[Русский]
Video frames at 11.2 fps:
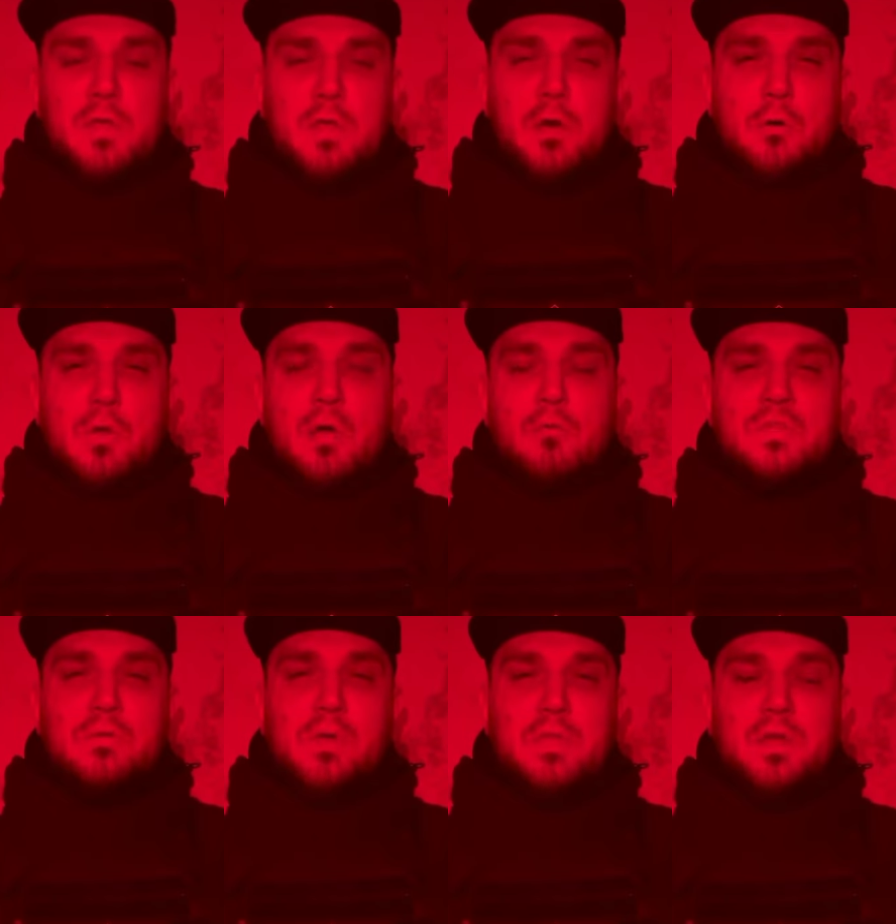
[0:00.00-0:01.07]

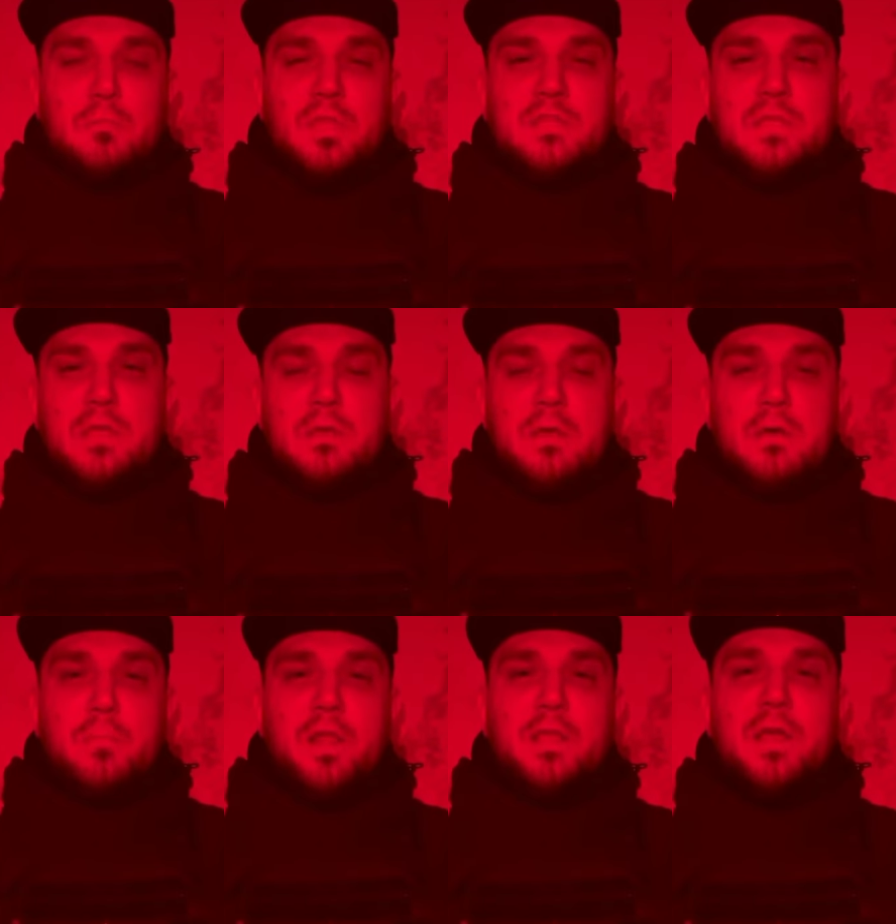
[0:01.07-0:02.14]
Руководство этих областей
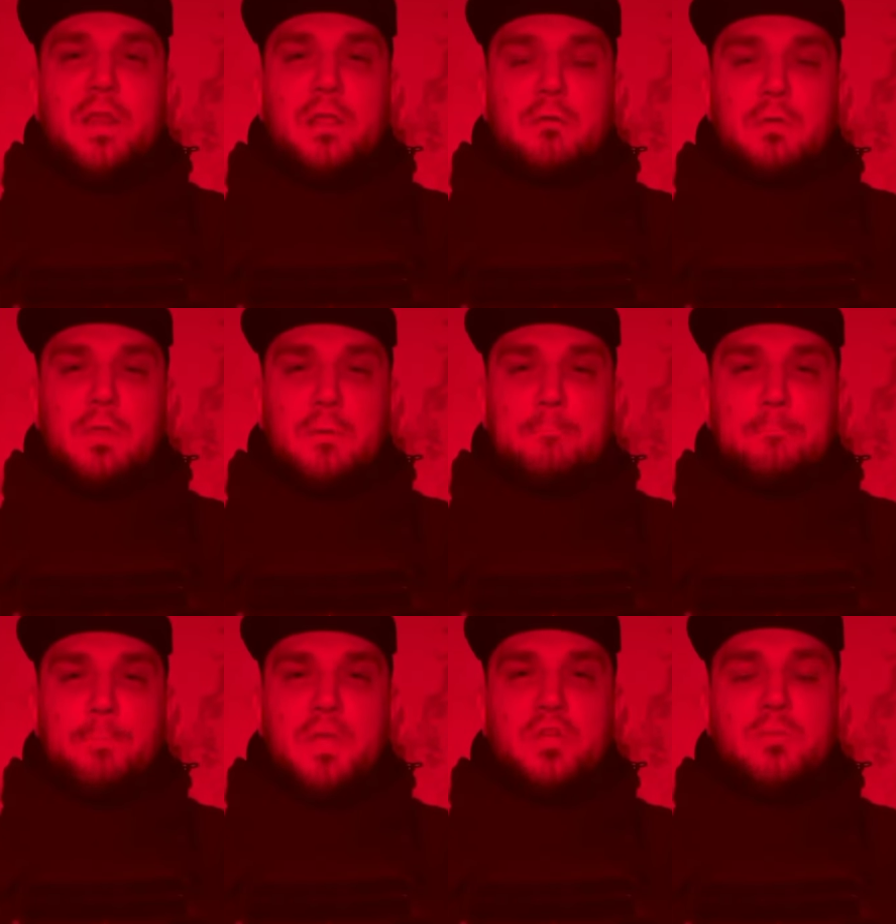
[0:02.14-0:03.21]
проигнорировало
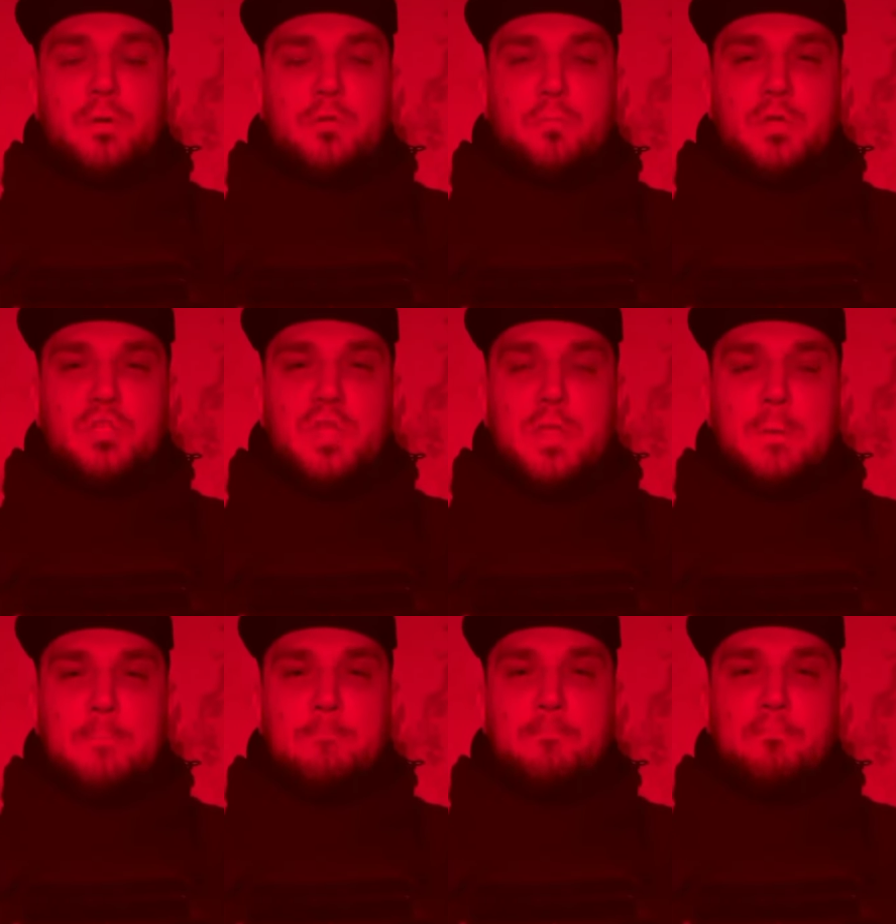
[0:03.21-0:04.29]
наше
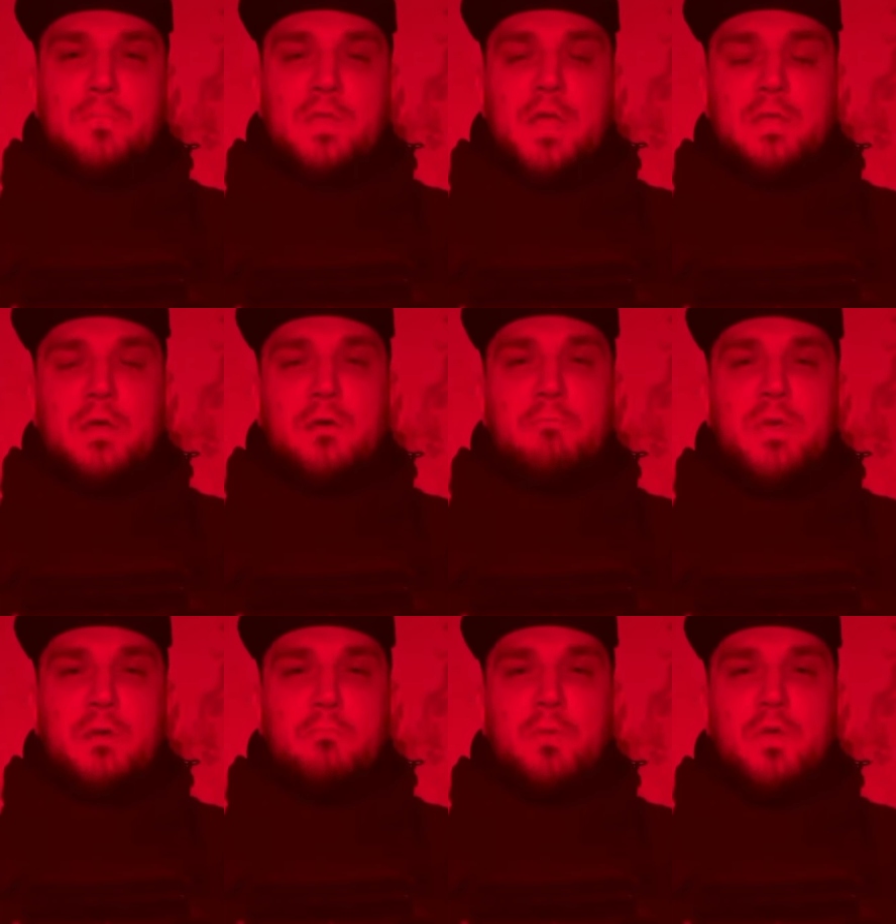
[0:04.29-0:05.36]
предупреждение. Никаких
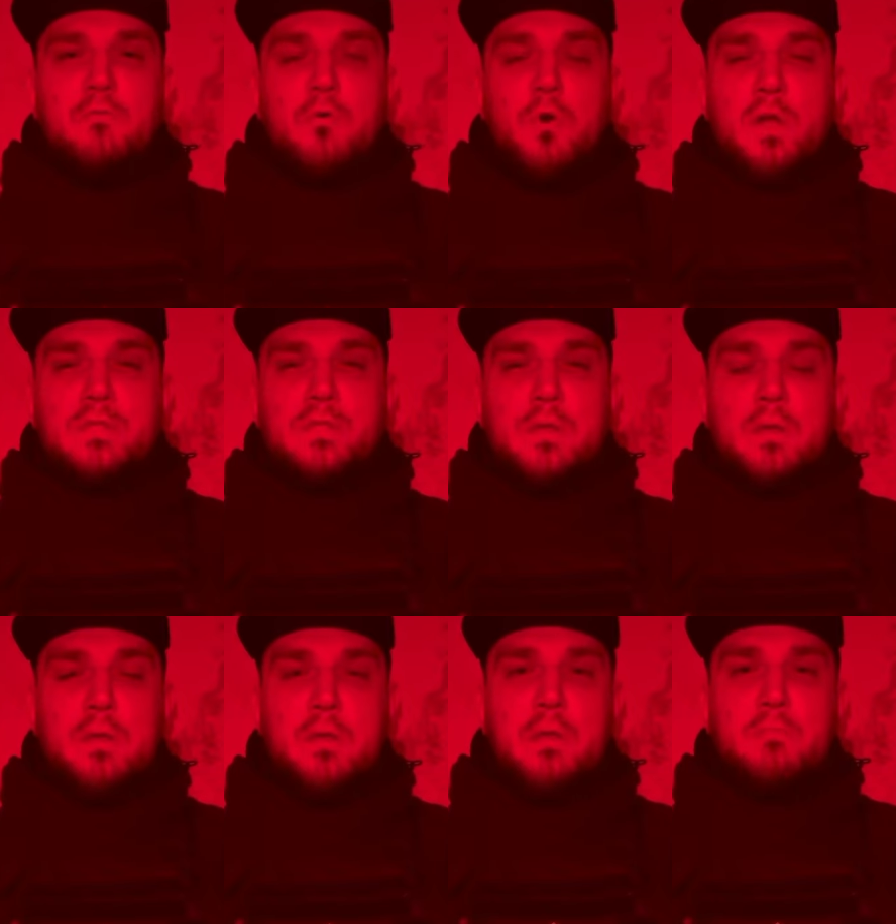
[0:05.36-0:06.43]
мер по эвакуации
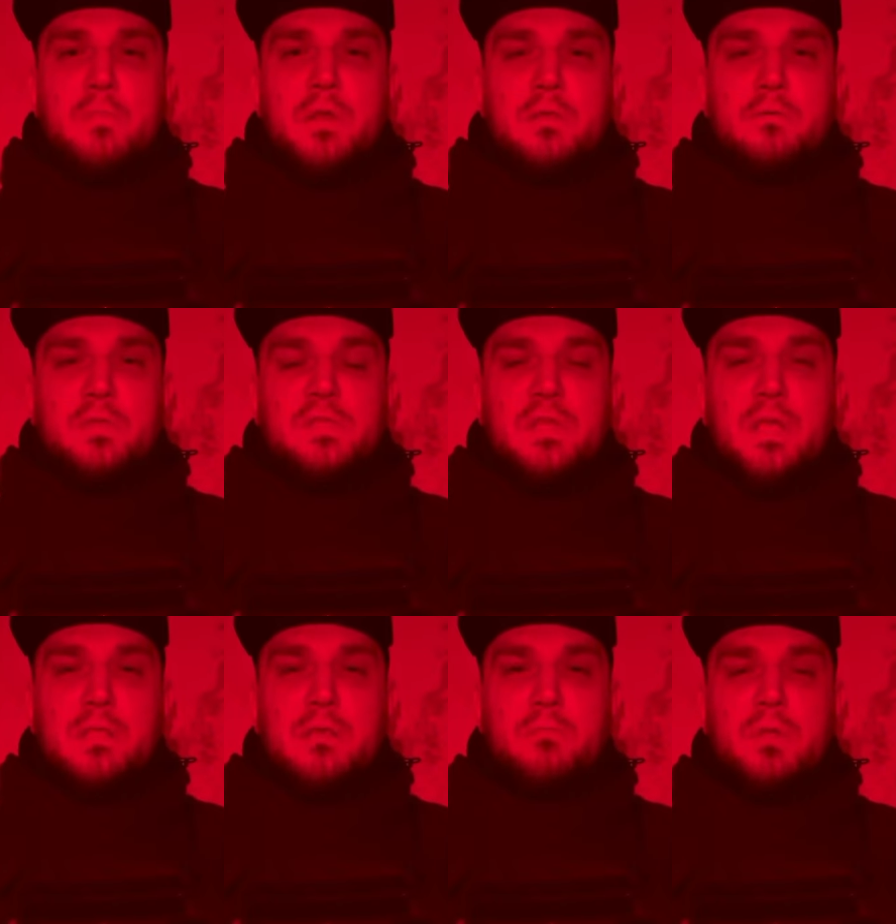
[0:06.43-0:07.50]
мирного
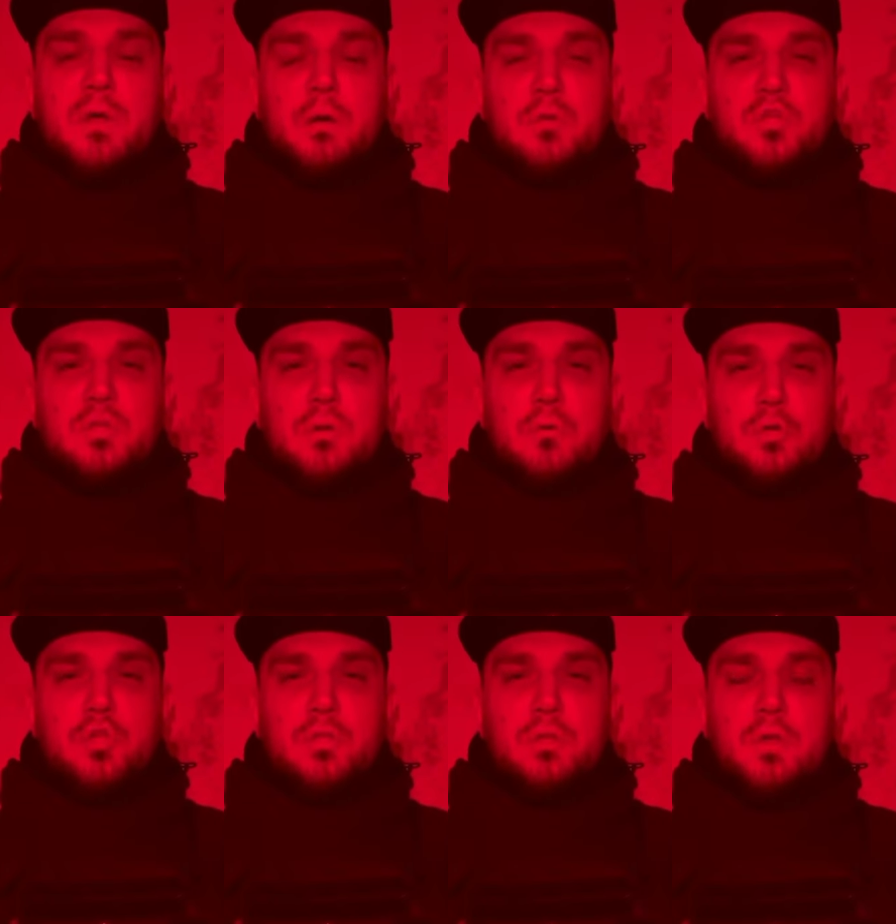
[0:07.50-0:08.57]
населения Белгородчины и
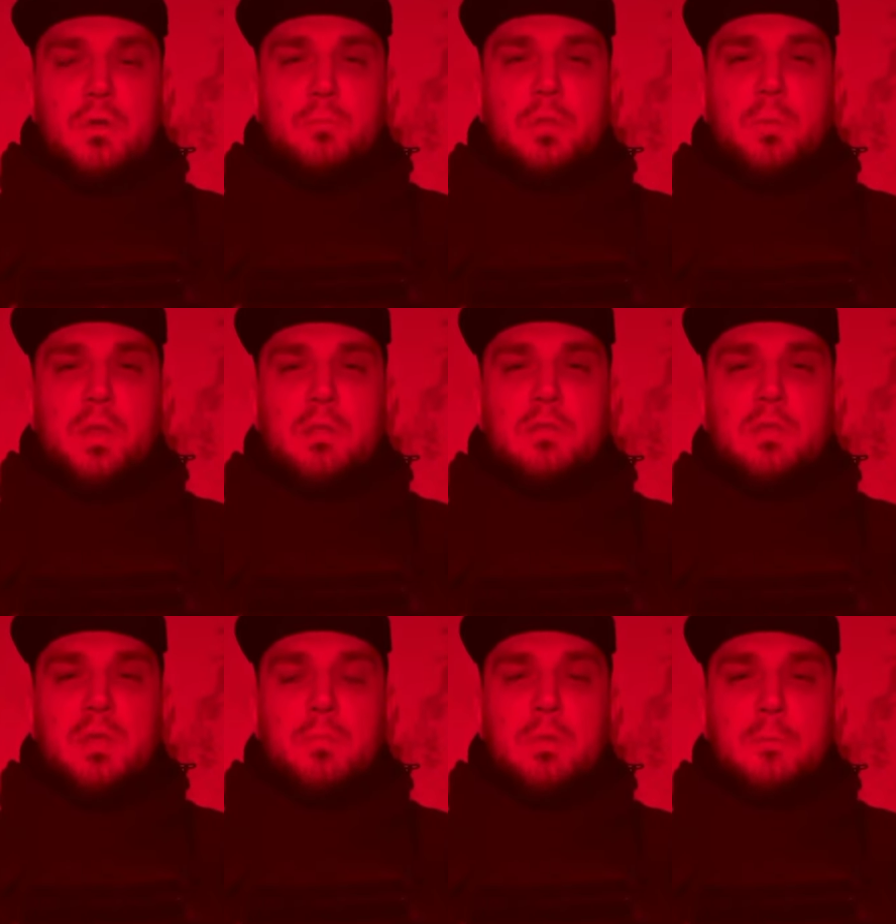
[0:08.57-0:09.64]
Курщины предпринято
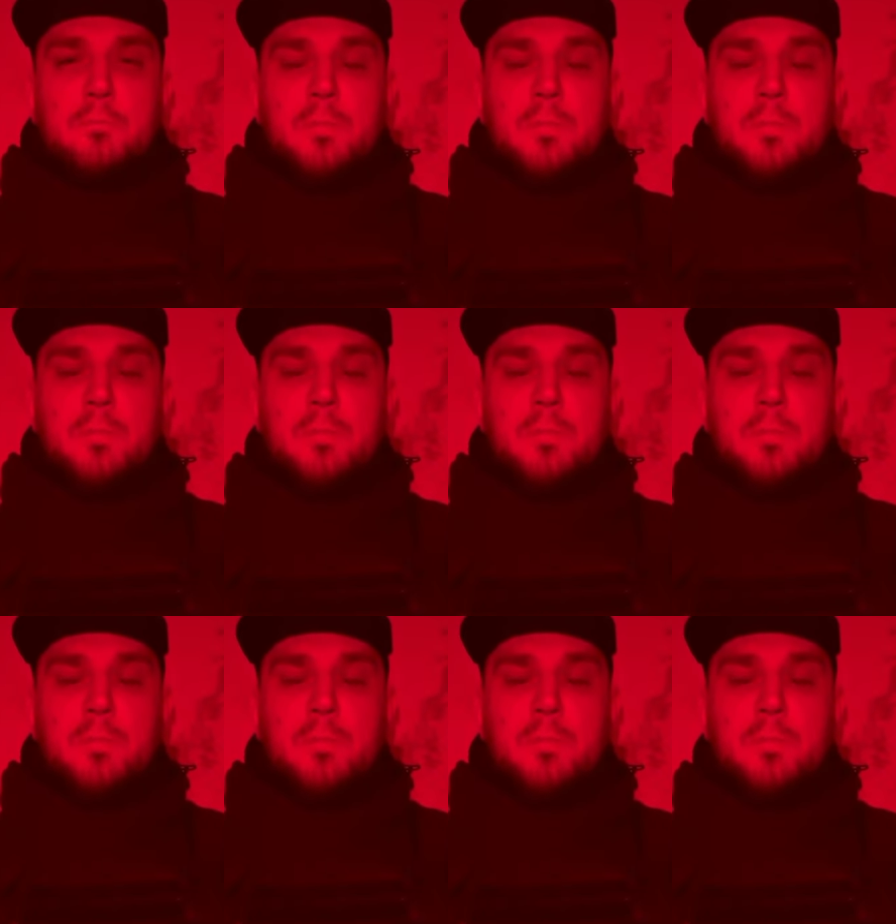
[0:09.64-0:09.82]
не было.